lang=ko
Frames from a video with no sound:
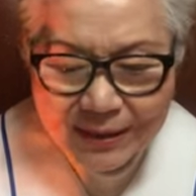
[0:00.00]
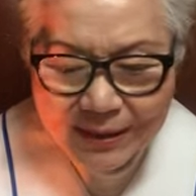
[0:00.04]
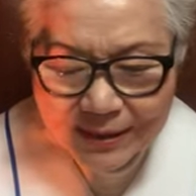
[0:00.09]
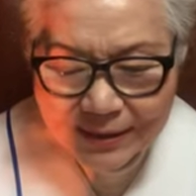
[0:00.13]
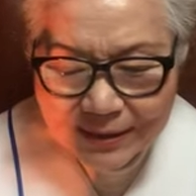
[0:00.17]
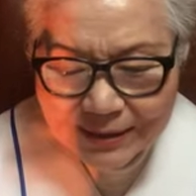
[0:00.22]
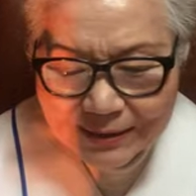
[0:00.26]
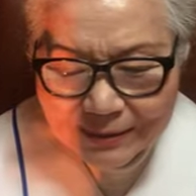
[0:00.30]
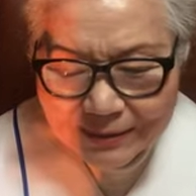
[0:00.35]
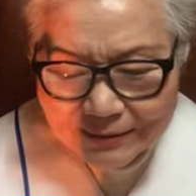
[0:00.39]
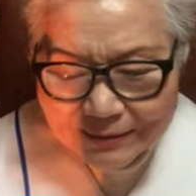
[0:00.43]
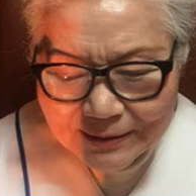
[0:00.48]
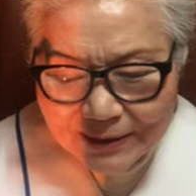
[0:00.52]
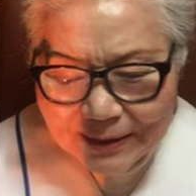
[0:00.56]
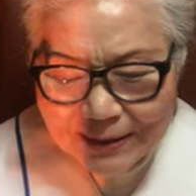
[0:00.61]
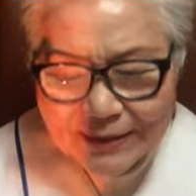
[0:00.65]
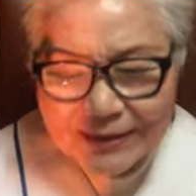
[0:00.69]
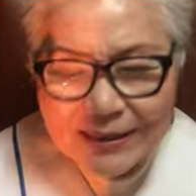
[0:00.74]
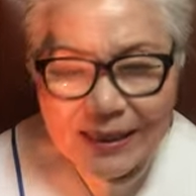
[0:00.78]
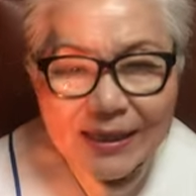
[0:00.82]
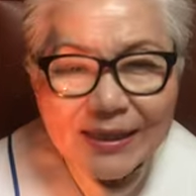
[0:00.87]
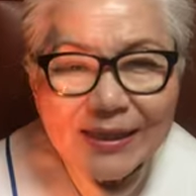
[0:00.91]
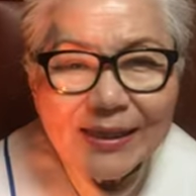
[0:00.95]
그래서
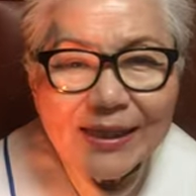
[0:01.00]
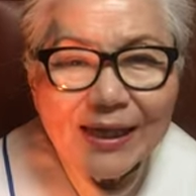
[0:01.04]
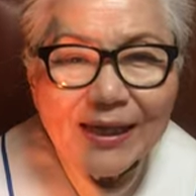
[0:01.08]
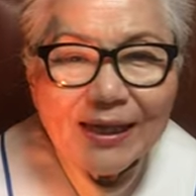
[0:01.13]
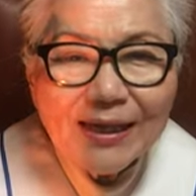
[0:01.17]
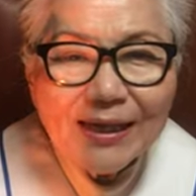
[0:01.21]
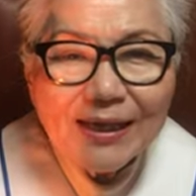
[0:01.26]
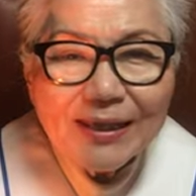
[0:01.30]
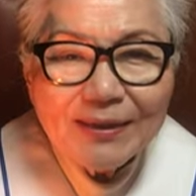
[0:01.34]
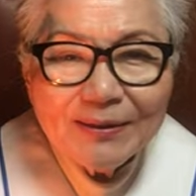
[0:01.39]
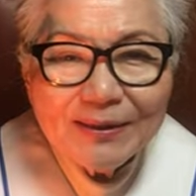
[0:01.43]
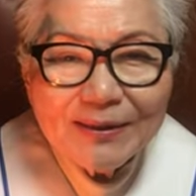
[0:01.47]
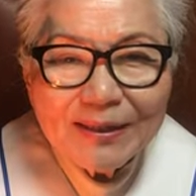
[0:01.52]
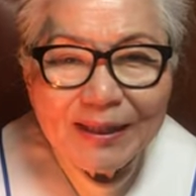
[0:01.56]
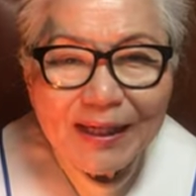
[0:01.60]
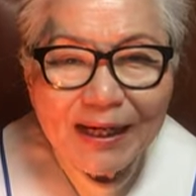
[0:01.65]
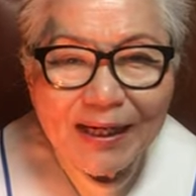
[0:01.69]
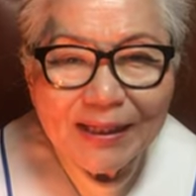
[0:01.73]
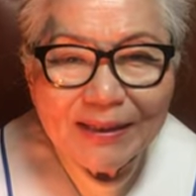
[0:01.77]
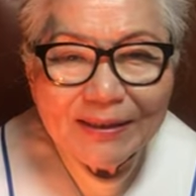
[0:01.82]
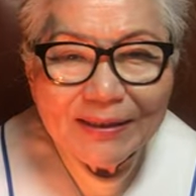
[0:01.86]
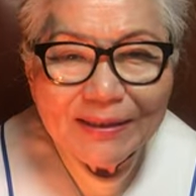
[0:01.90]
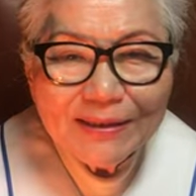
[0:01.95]
자기가
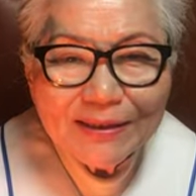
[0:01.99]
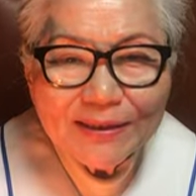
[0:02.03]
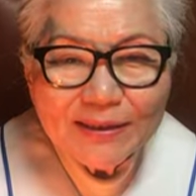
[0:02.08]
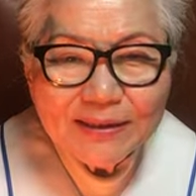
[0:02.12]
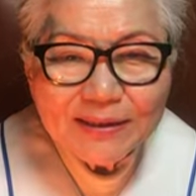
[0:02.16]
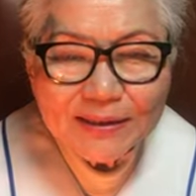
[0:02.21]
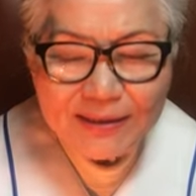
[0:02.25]
어,